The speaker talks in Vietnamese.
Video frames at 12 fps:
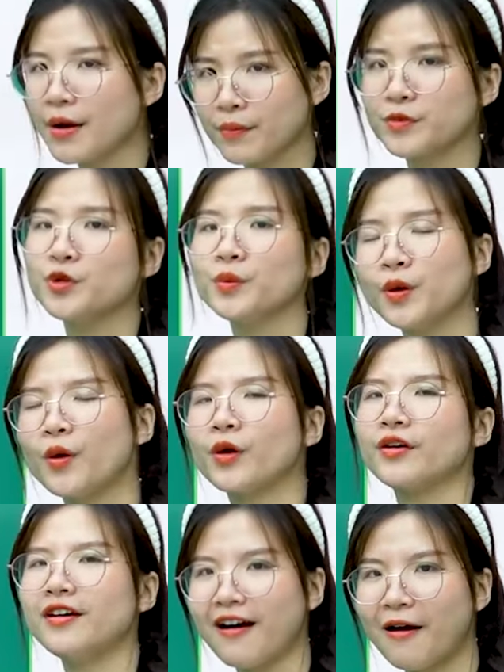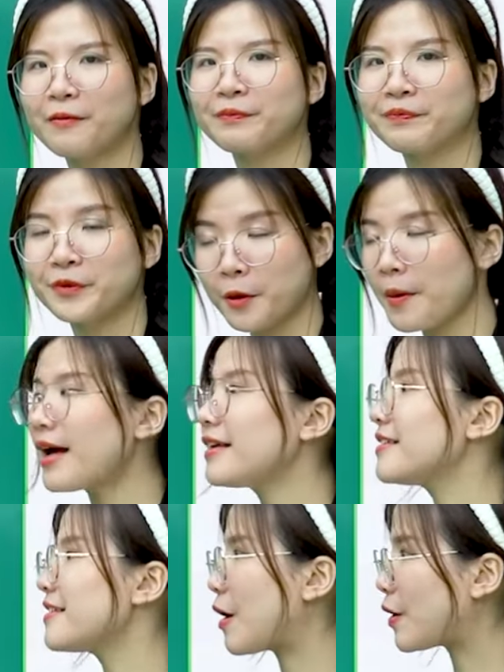chậm giúp tôi có được không? Đúng không ạ?
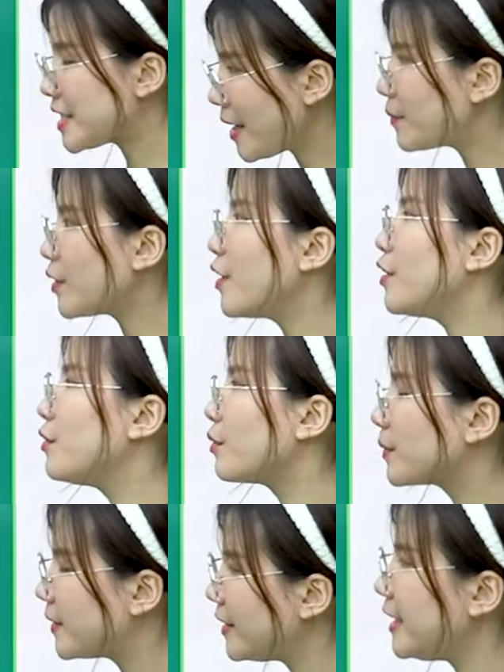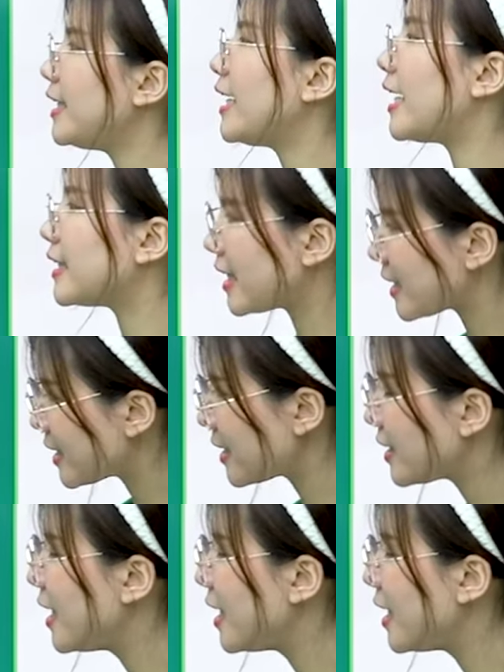nói chậm thôi, yukuri hanasu.